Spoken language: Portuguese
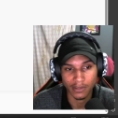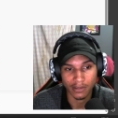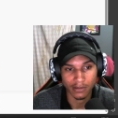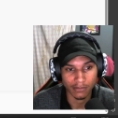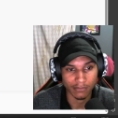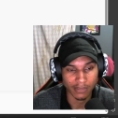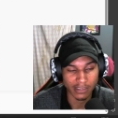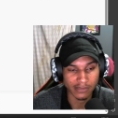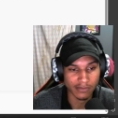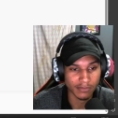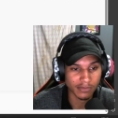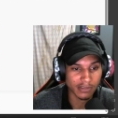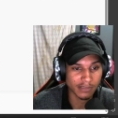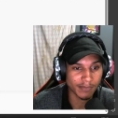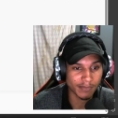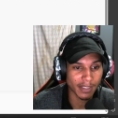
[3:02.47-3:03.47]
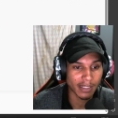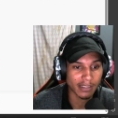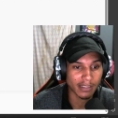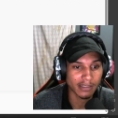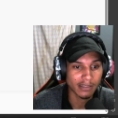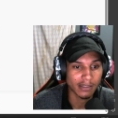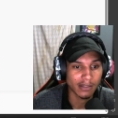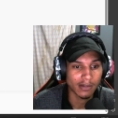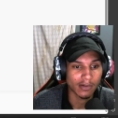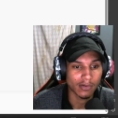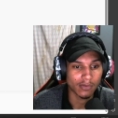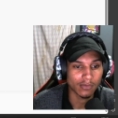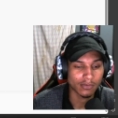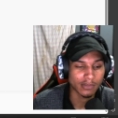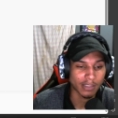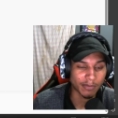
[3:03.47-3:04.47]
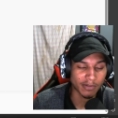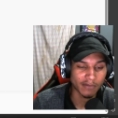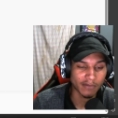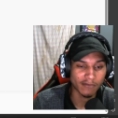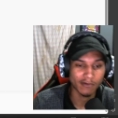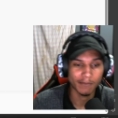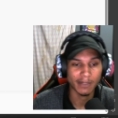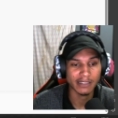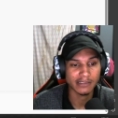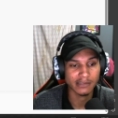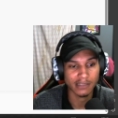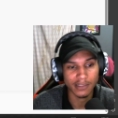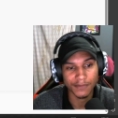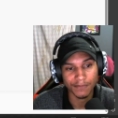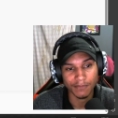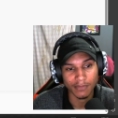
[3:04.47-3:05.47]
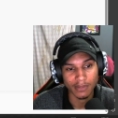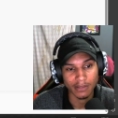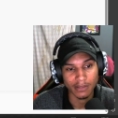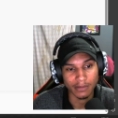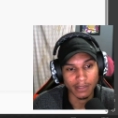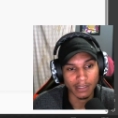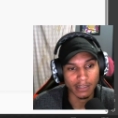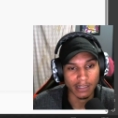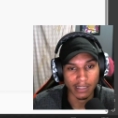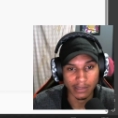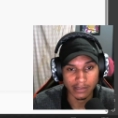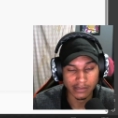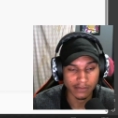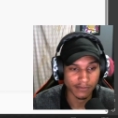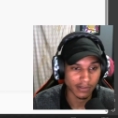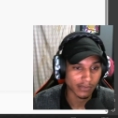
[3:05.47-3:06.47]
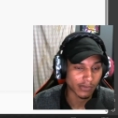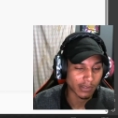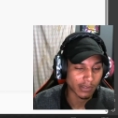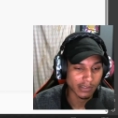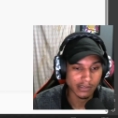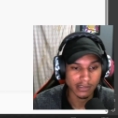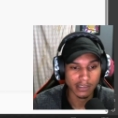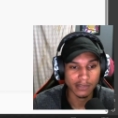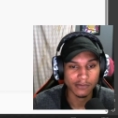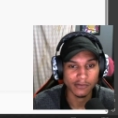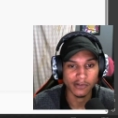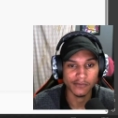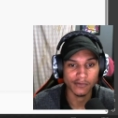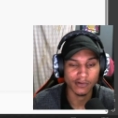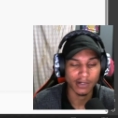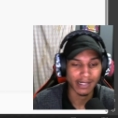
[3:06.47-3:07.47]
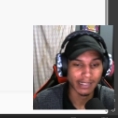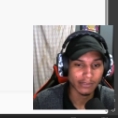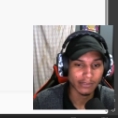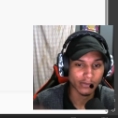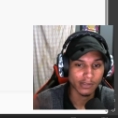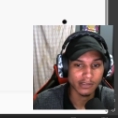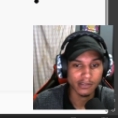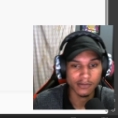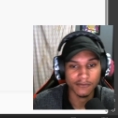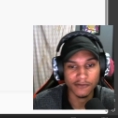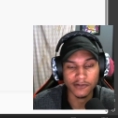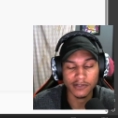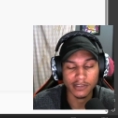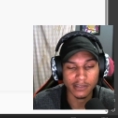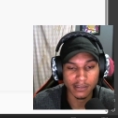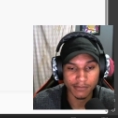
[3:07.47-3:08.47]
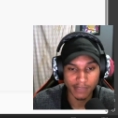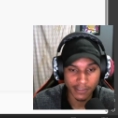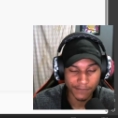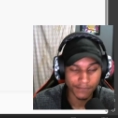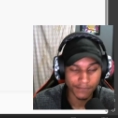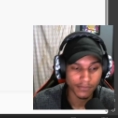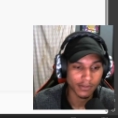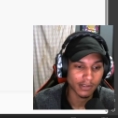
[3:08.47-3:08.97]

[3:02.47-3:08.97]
Mas vamos esperar aí com o tempo que for passando, né, a lista vão atualizando. Eu vou atualizando o vídeo aqui também.